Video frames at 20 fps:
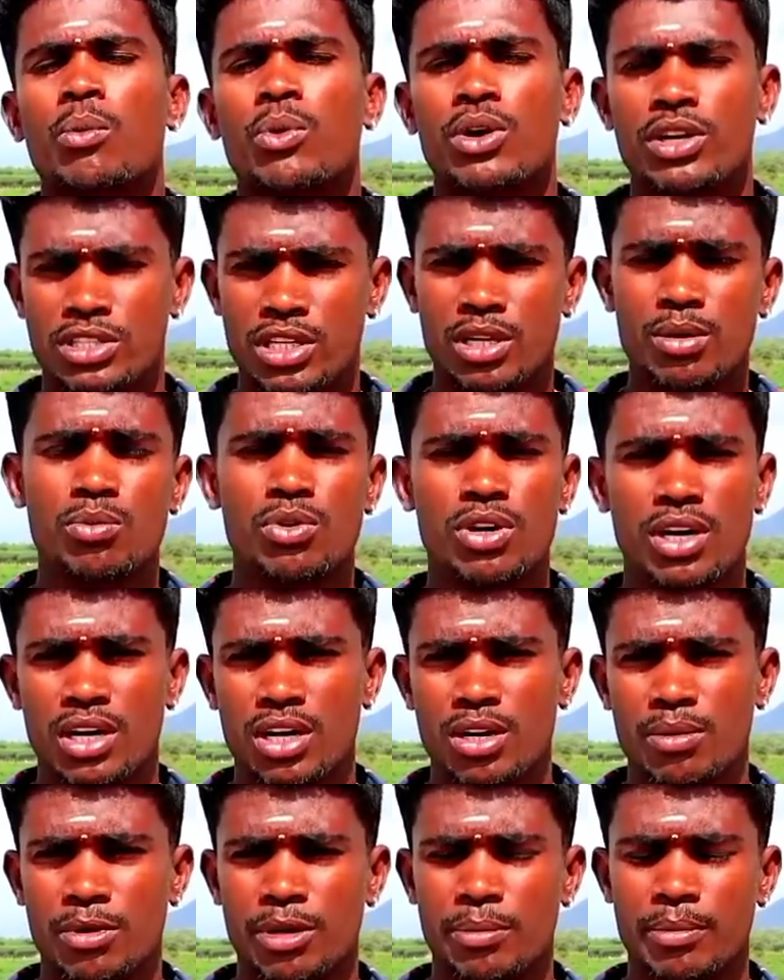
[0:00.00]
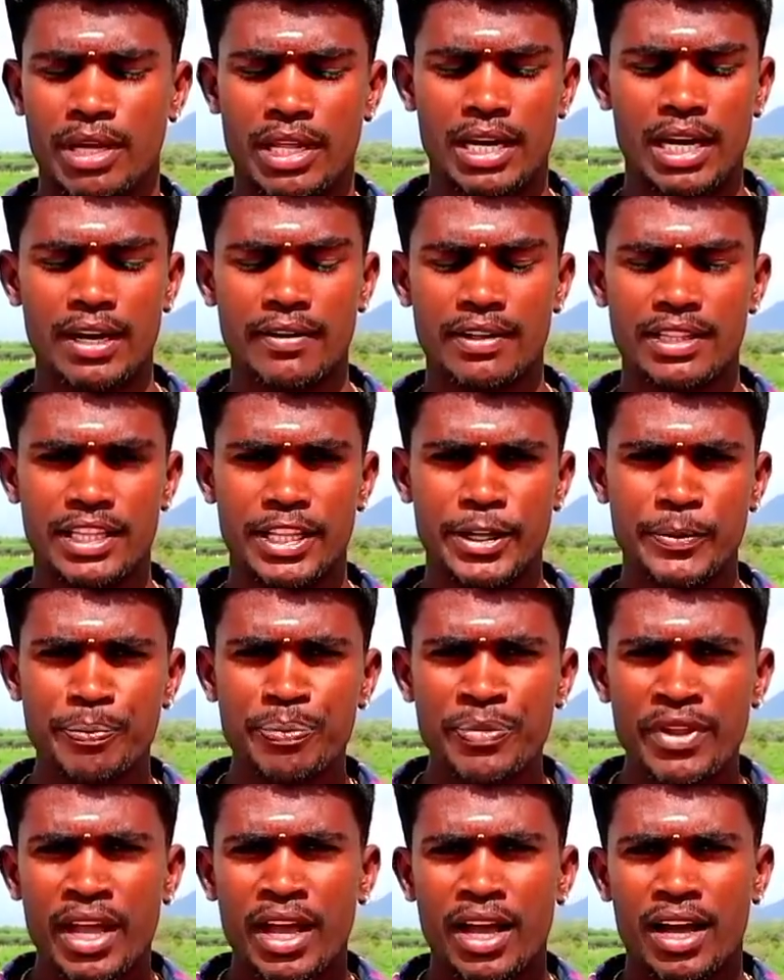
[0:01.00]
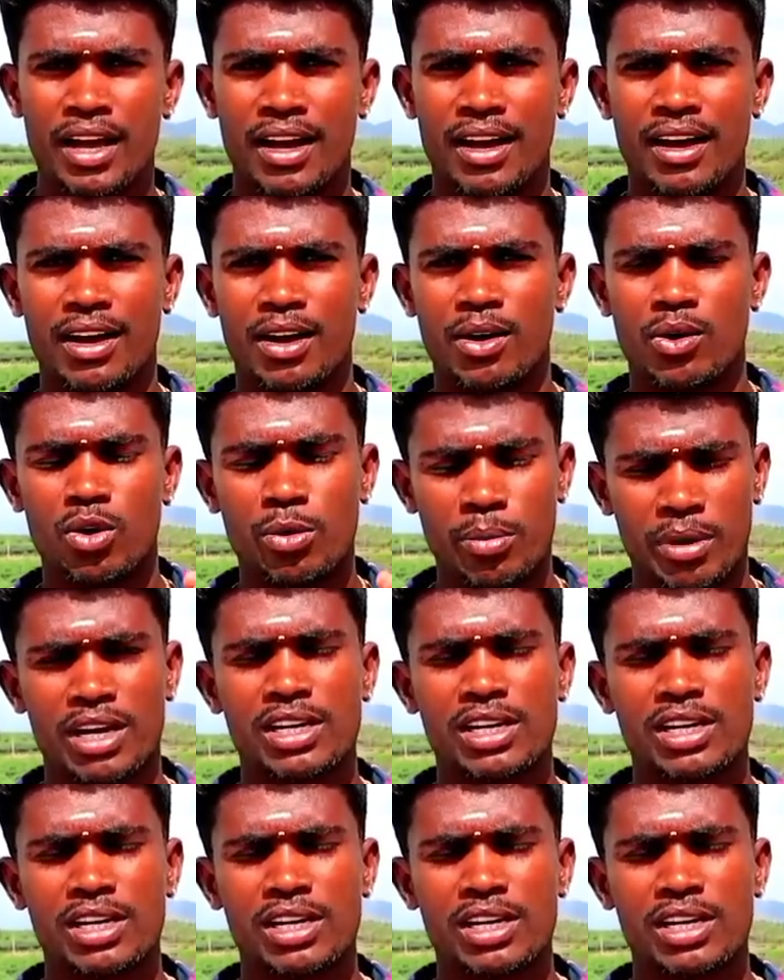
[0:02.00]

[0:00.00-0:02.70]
முயற்சியிலும் முன்னெடுக்க முடியும் அதனால் வந்து ஒரு